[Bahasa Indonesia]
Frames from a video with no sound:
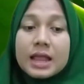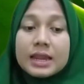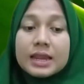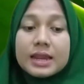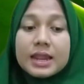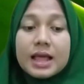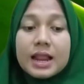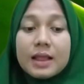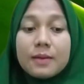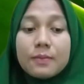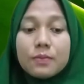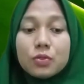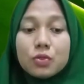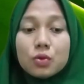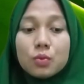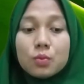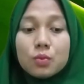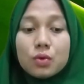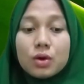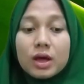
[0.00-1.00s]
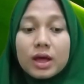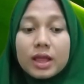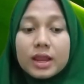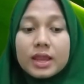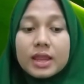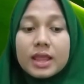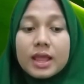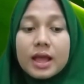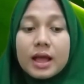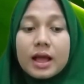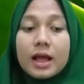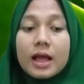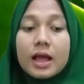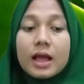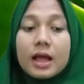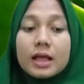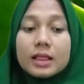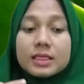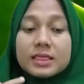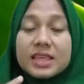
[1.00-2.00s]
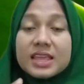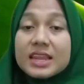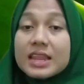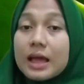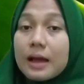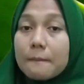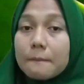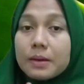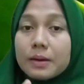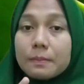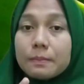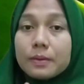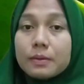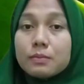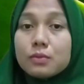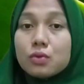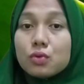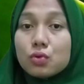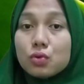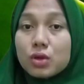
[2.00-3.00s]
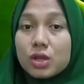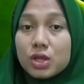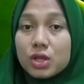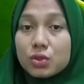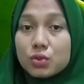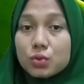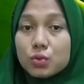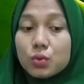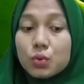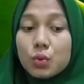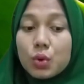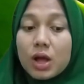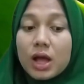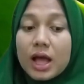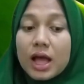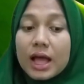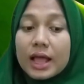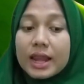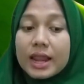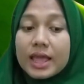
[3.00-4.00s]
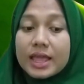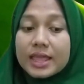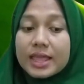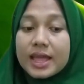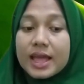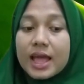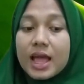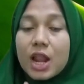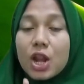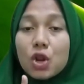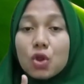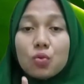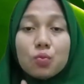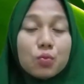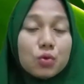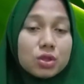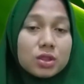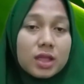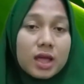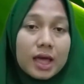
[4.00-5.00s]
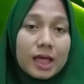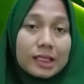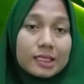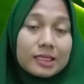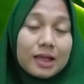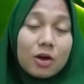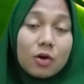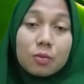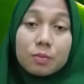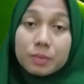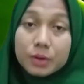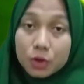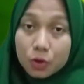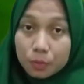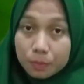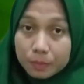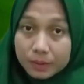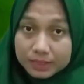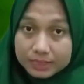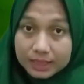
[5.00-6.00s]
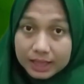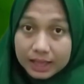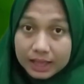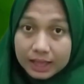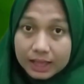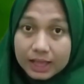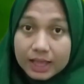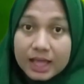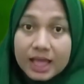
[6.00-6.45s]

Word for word: Di dalam tumbuhan yang tidak berpembuluh itu adanya lumut atau bryophyta.